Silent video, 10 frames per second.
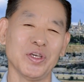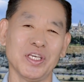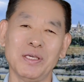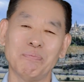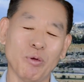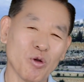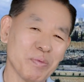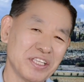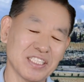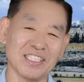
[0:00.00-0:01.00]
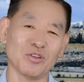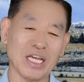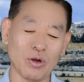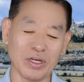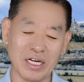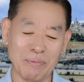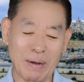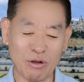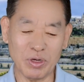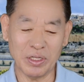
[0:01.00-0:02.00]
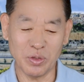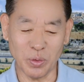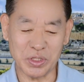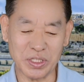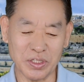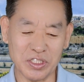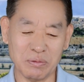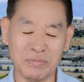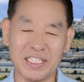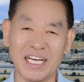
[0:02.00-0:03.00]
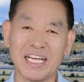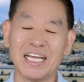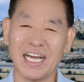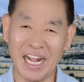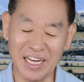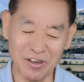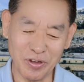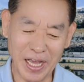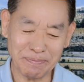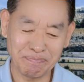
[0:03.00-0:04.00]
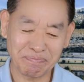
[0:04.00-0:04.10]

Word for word: 이 복음의 전도자로 그를 바꿔 놓으신 것입니다. 할렐루야.